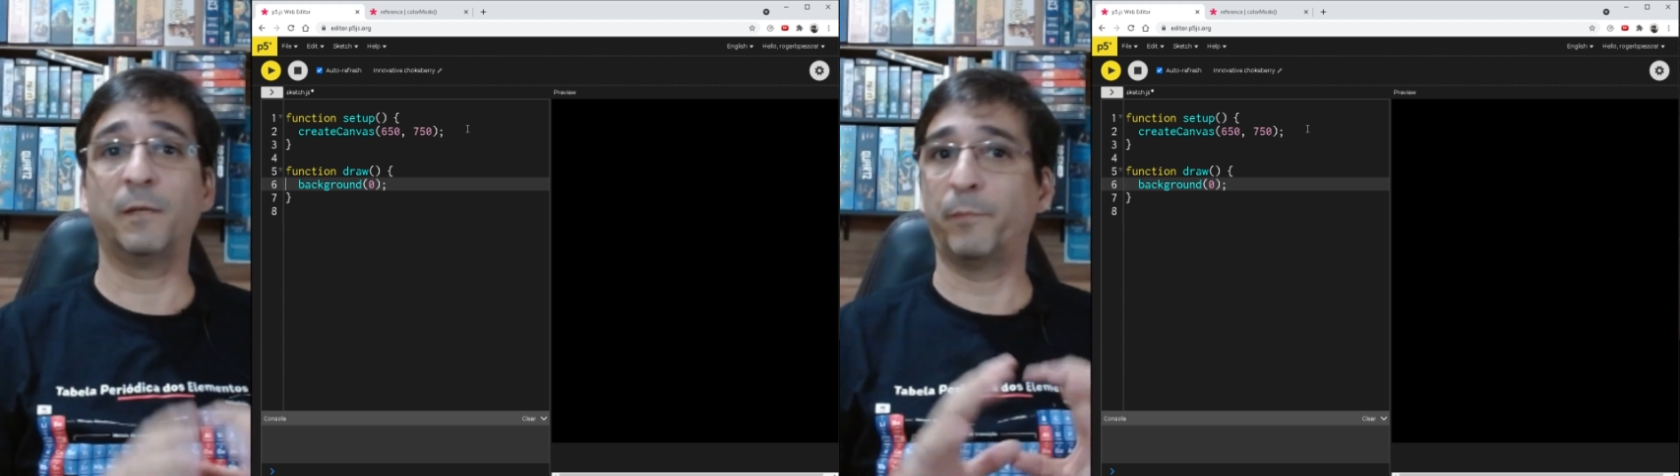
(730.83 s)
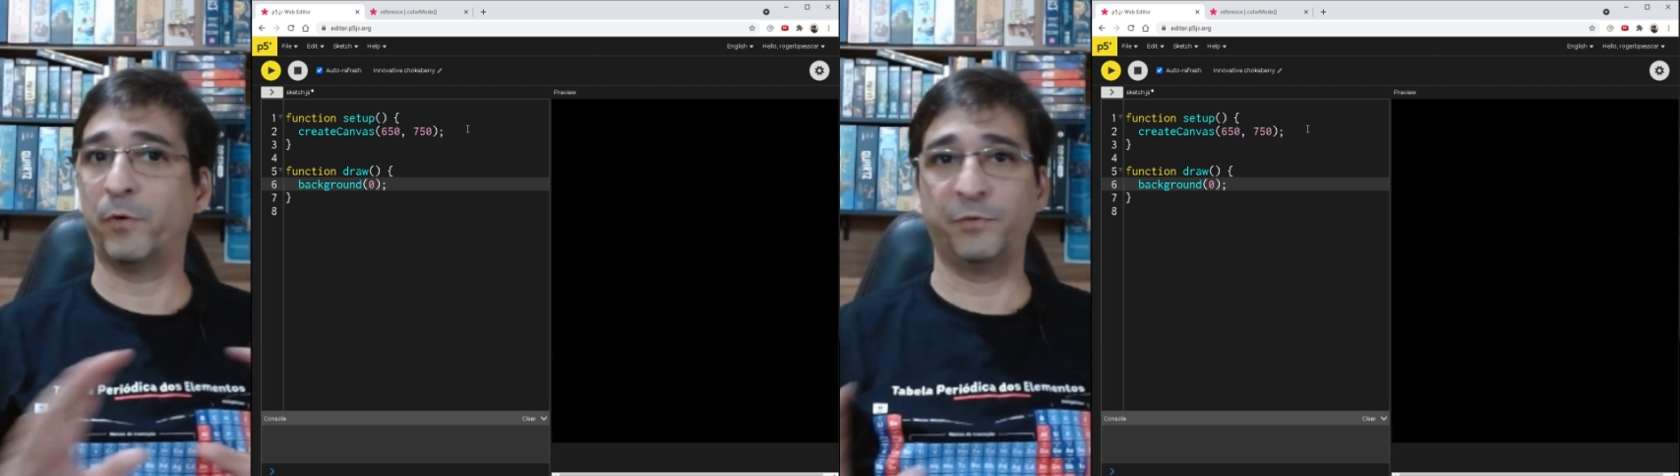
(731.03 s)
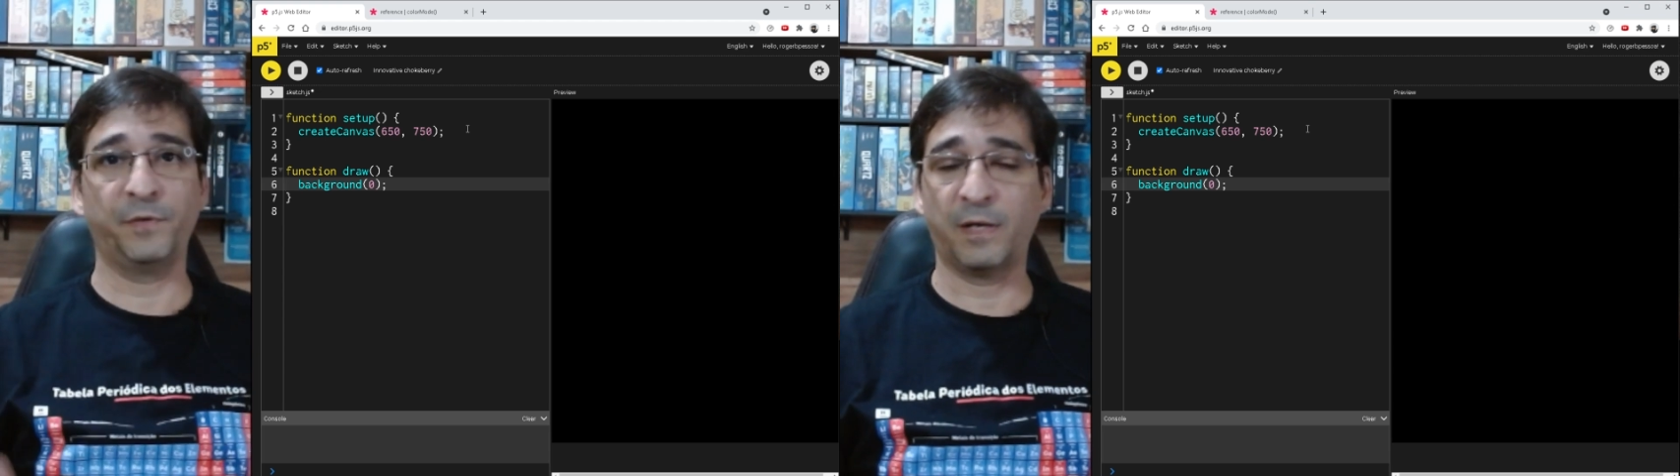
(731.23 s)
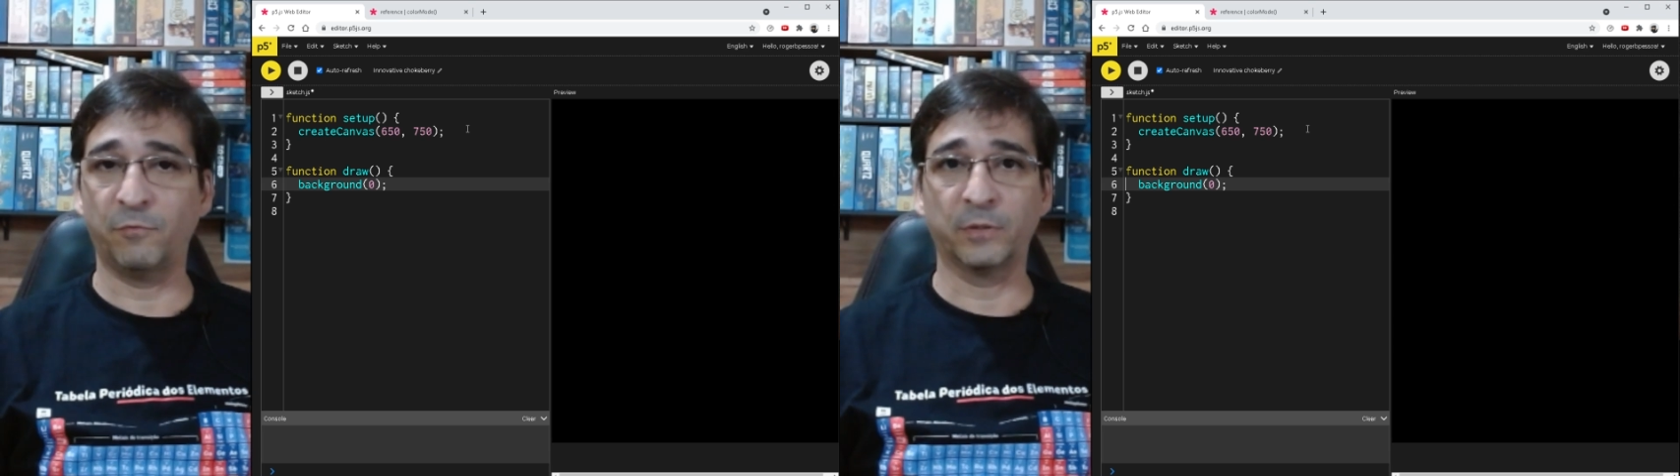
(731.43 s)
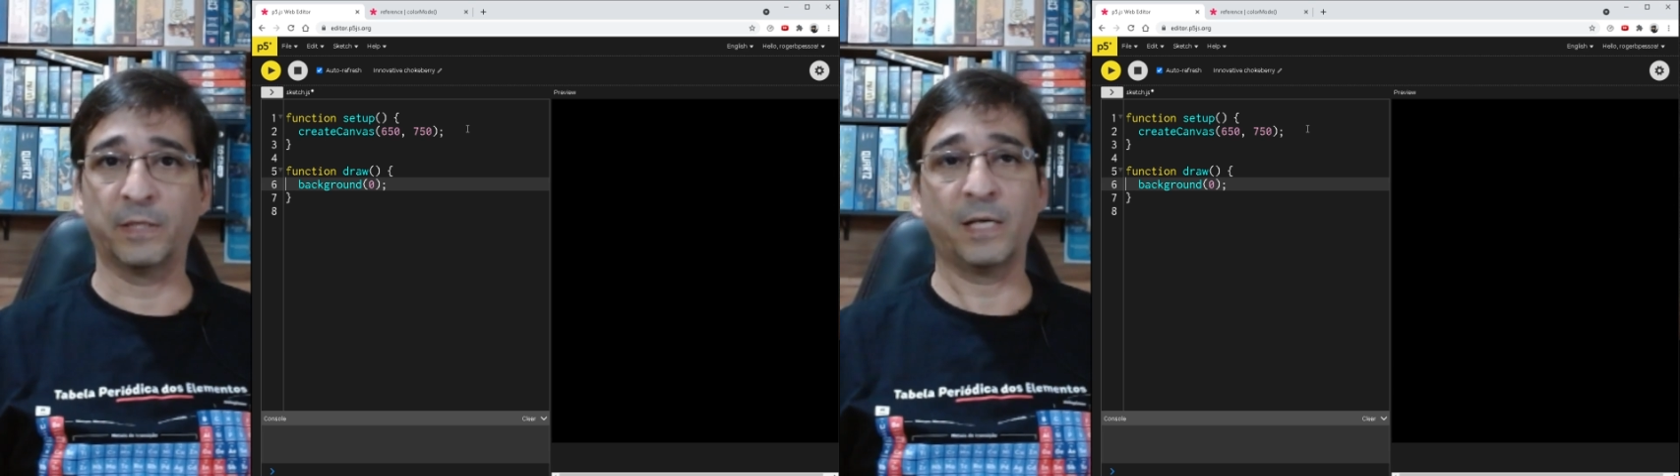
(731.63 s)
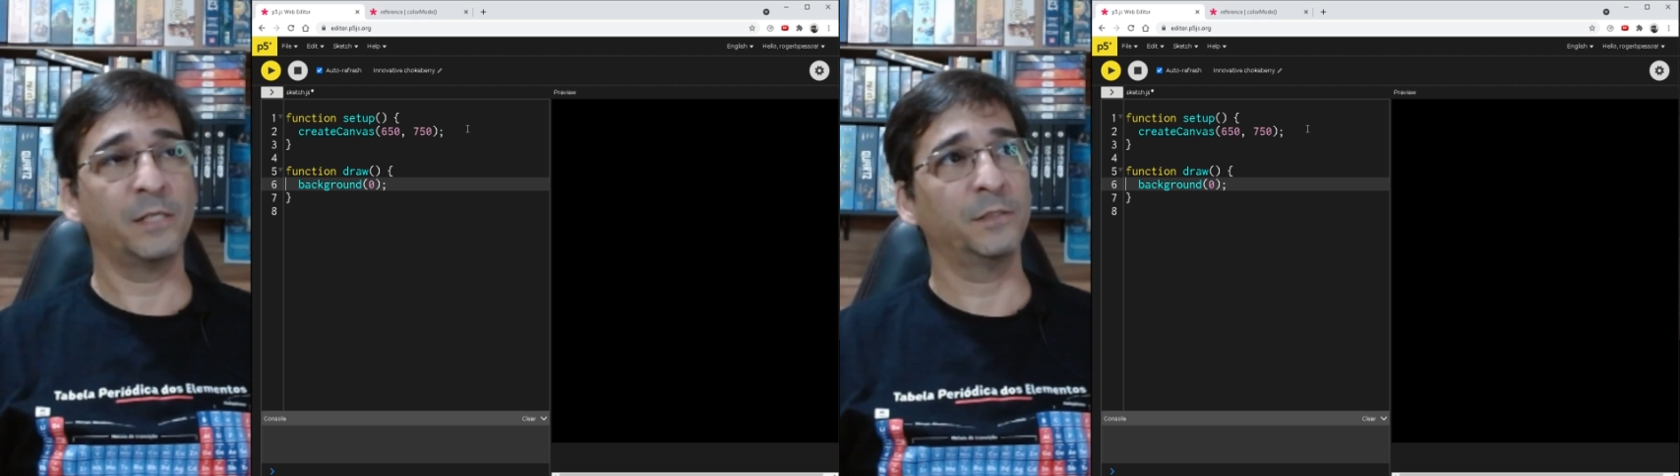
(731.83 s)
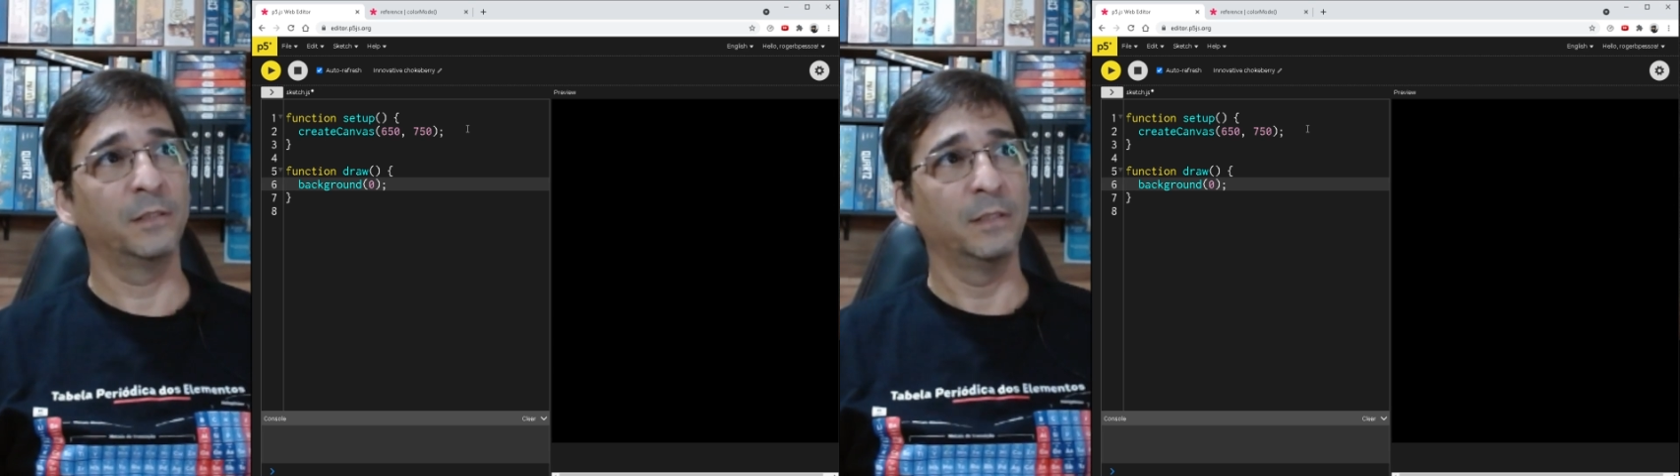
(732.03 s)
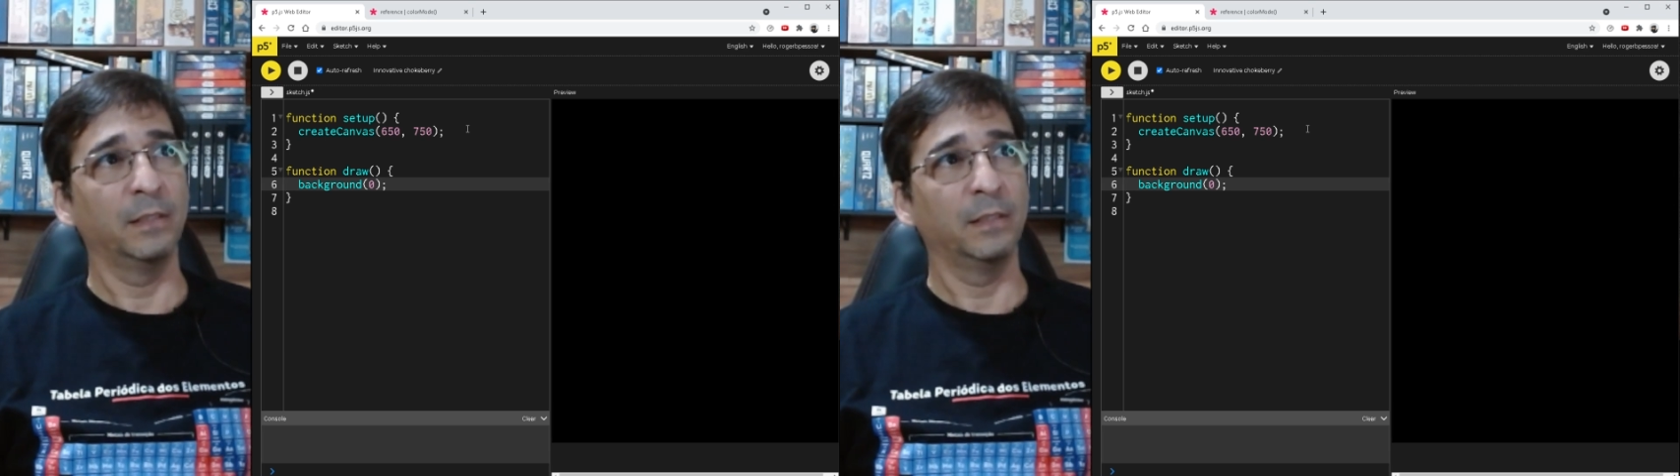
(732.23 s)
já pode ficar à vontade,